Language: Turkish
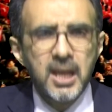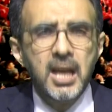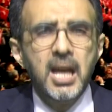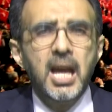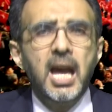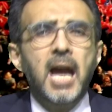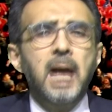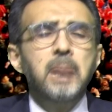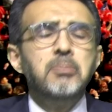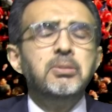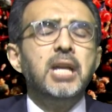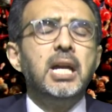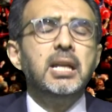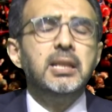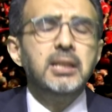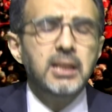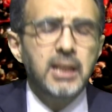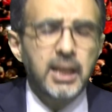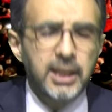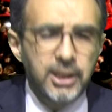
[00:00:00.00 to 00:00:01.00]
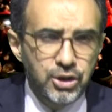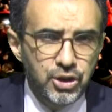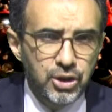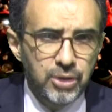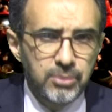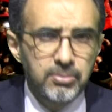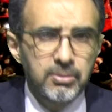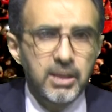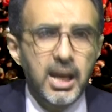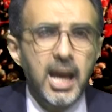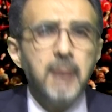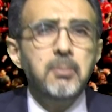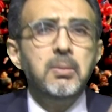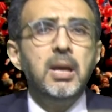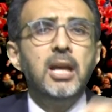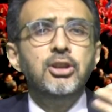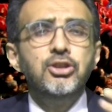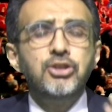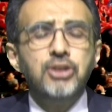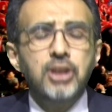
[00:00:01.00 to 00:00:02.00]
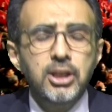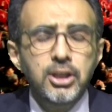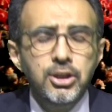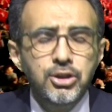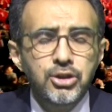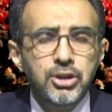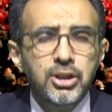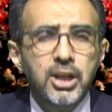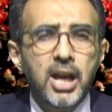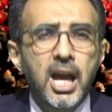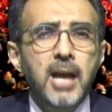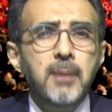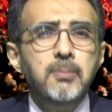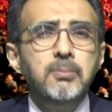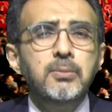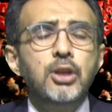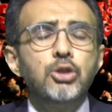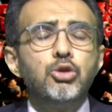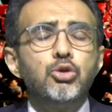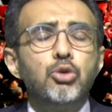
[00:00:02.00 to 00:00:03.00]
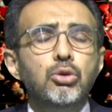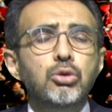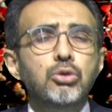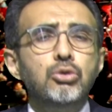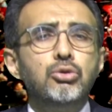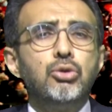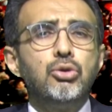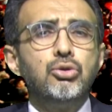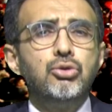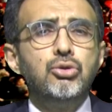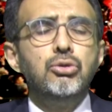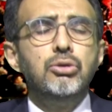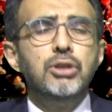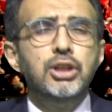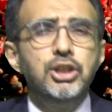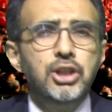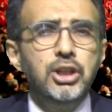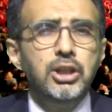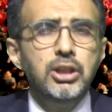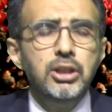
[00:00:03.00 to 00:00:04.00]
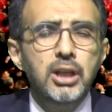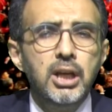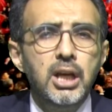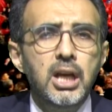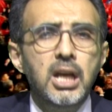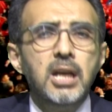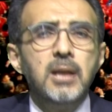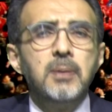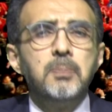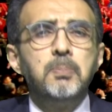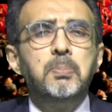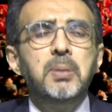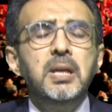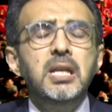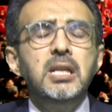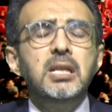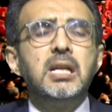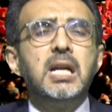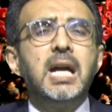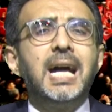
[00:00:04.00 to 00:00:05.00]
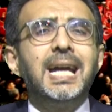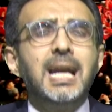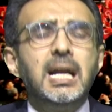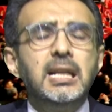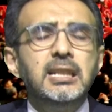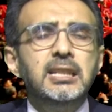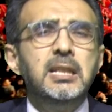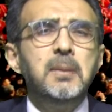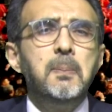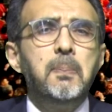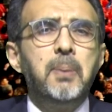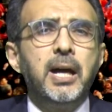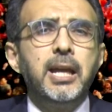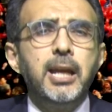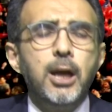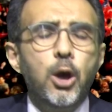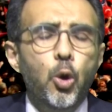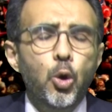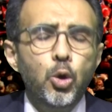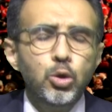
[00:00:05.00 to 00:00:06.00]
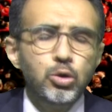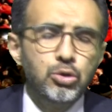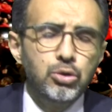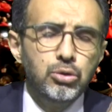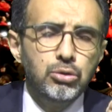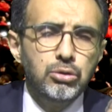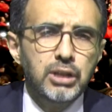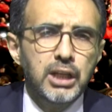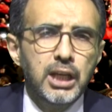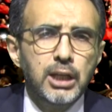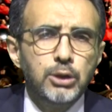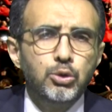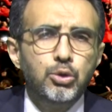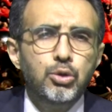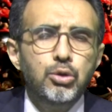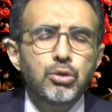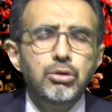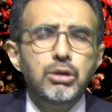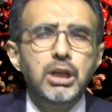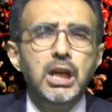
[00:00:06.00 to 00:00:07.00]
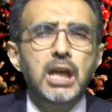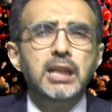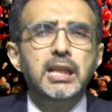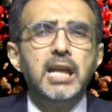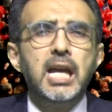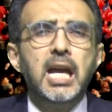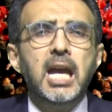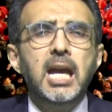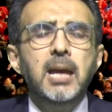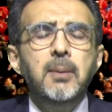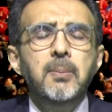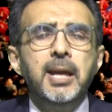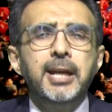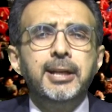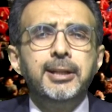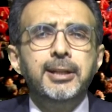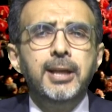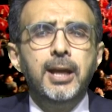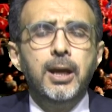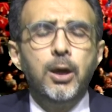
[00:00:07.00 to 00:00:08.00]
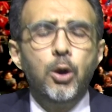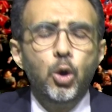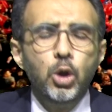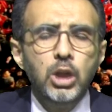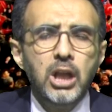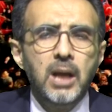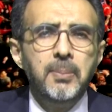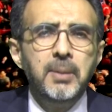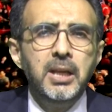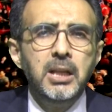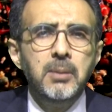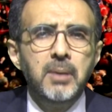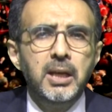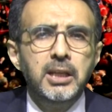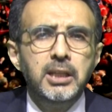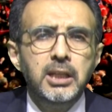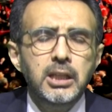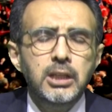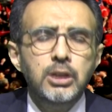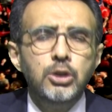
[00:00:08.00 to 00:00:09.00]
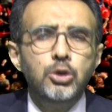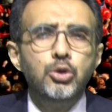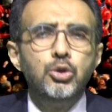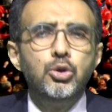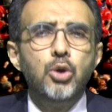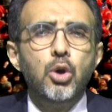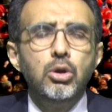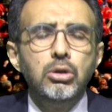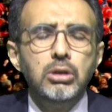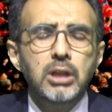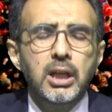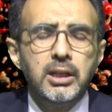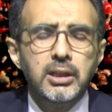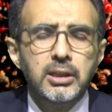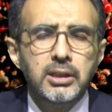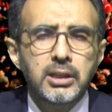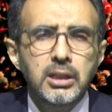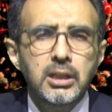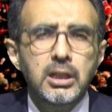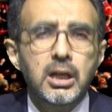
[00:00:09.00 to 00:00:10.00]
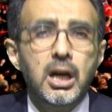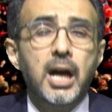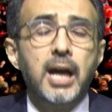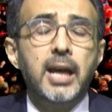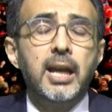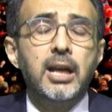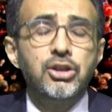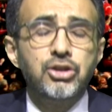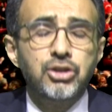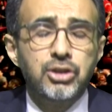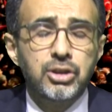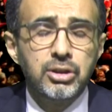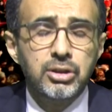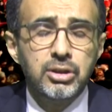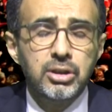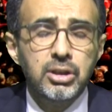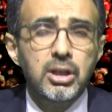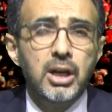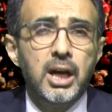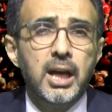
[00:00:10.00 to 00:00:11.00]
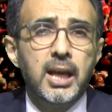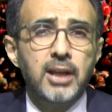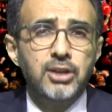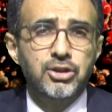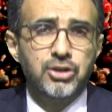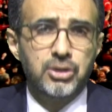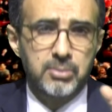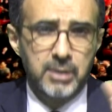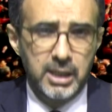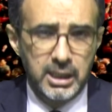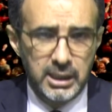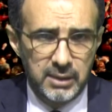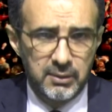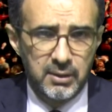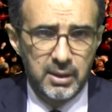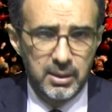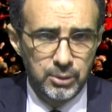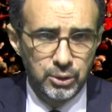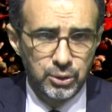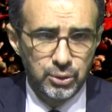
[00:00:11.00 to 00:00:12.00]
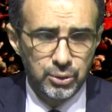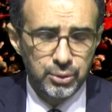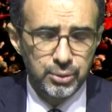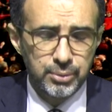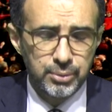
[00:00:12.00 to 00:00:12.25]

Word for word: hem kendileri için hem eşleri için hem de çoluk çocuğu için bir garanti para olsun diye Türkiye'de emekli olabilmenin yollarını araştırdı, araştırmaya devam ediyor.